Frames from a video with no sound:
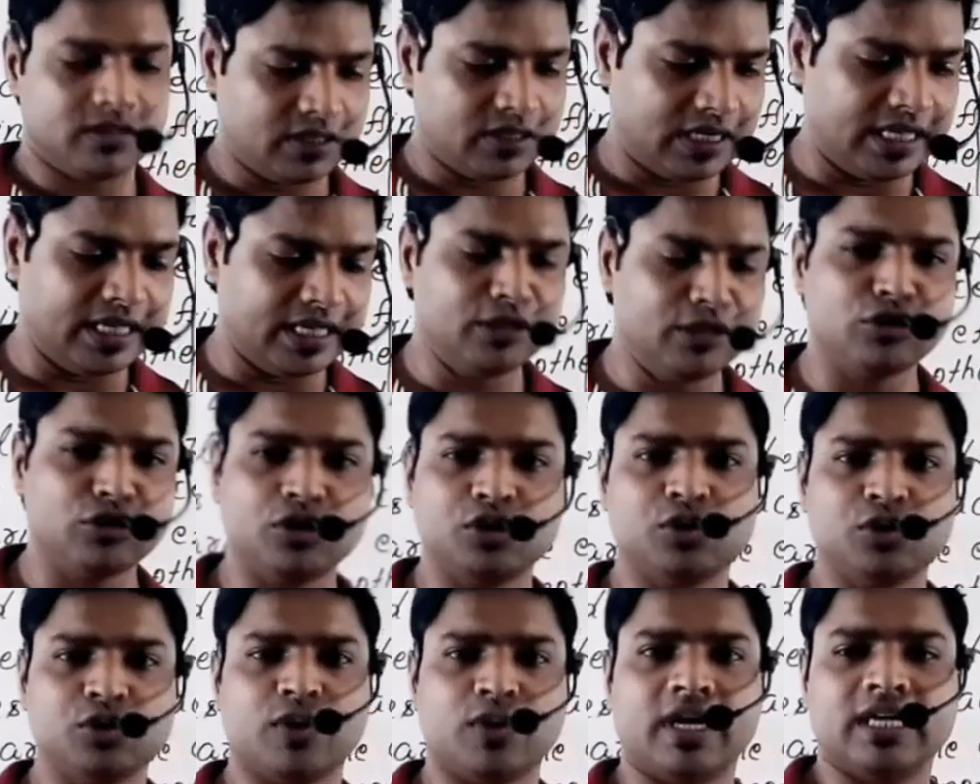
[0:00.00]
लेंथ
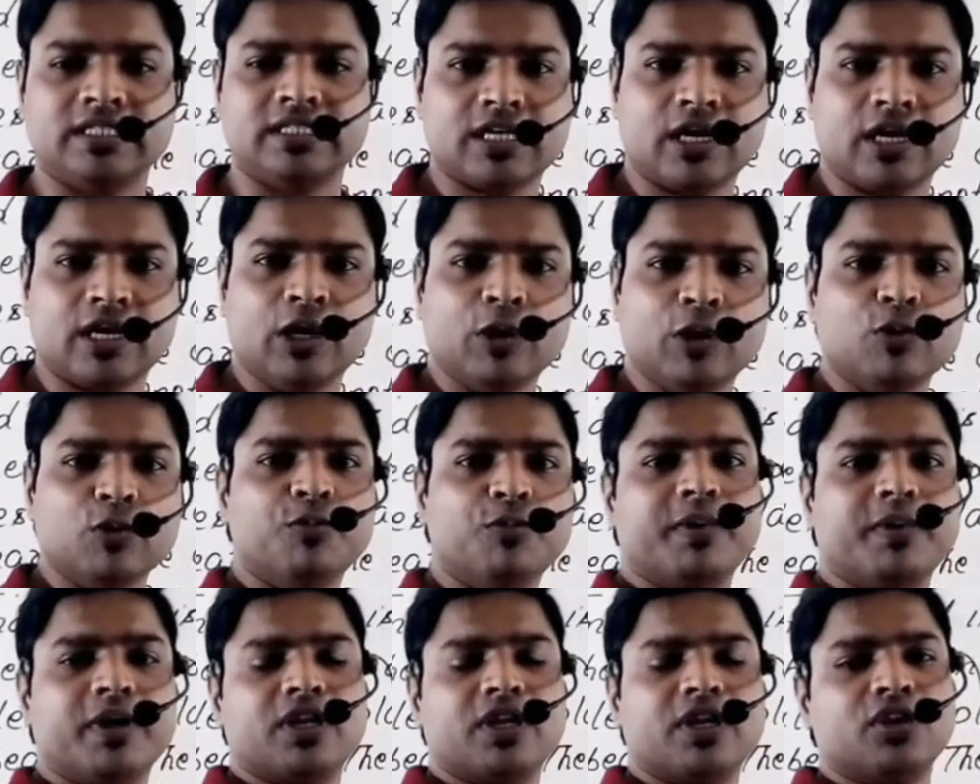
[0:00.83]
जो है इसका
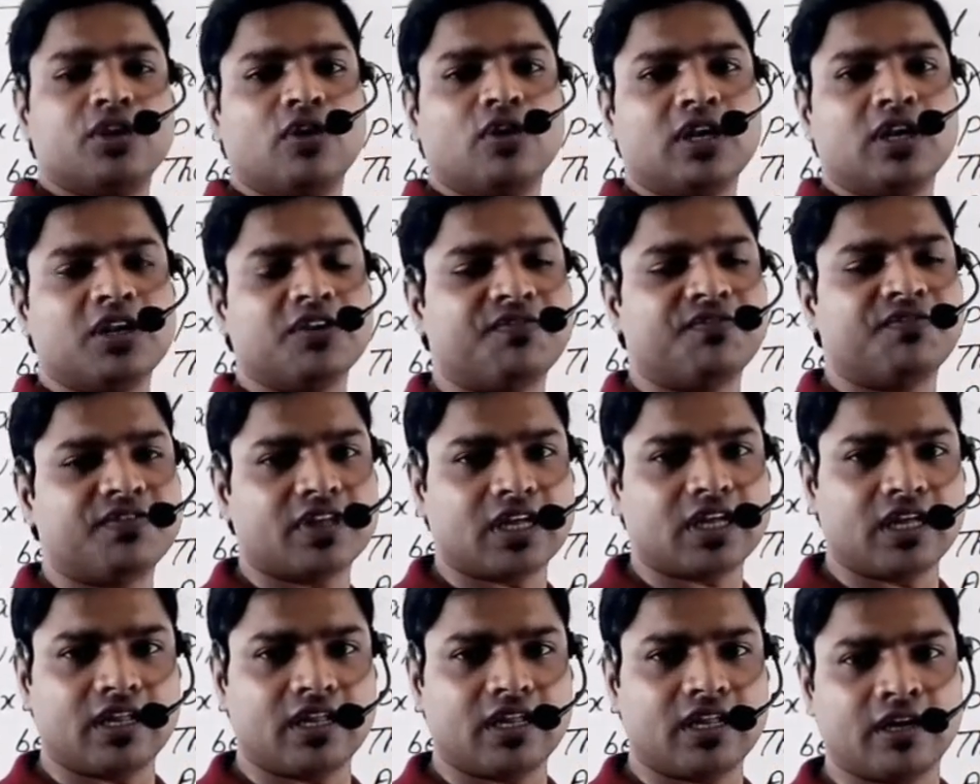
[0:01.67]
ऊपर की ओर लिफ्ट
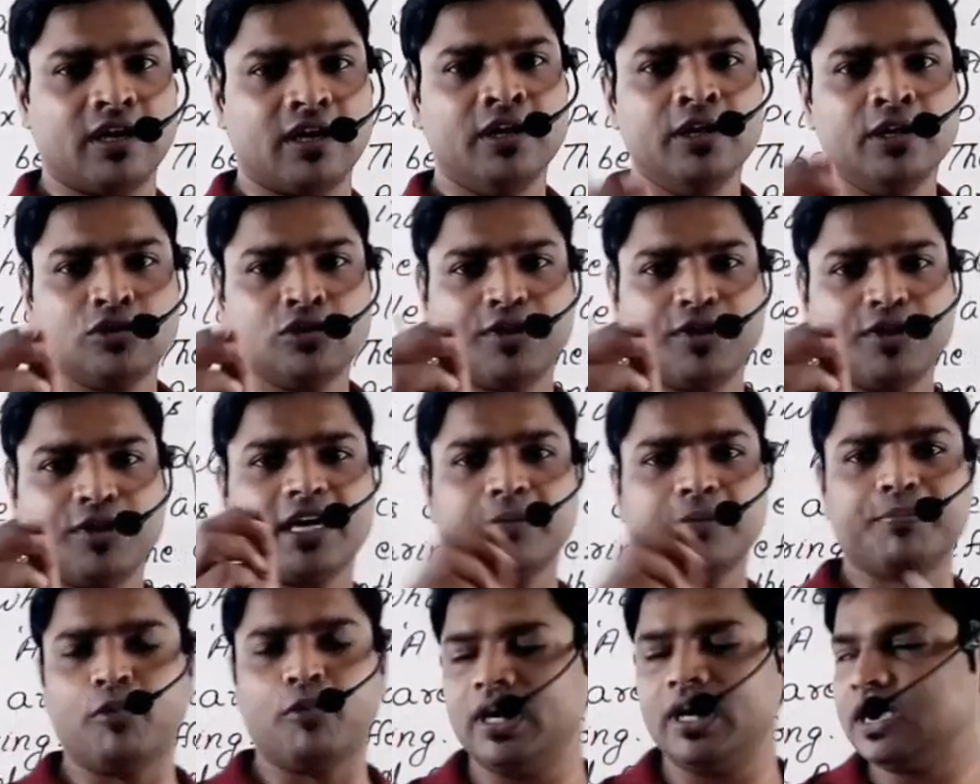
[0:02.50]
करेगा तो एक
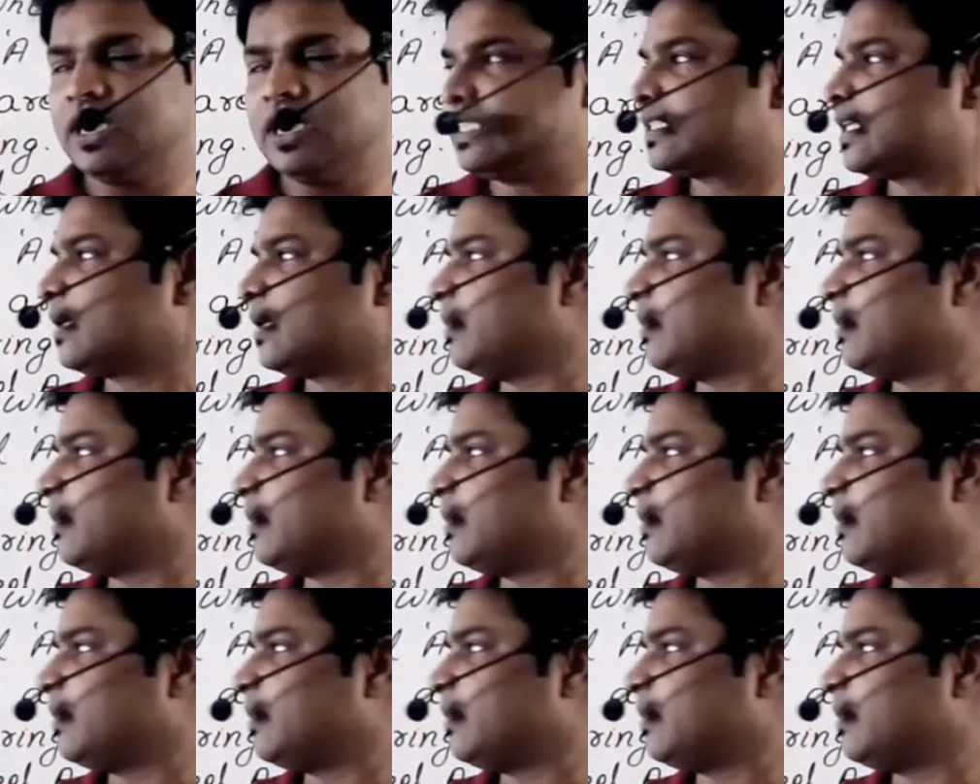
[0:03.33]
पॉइंट इसके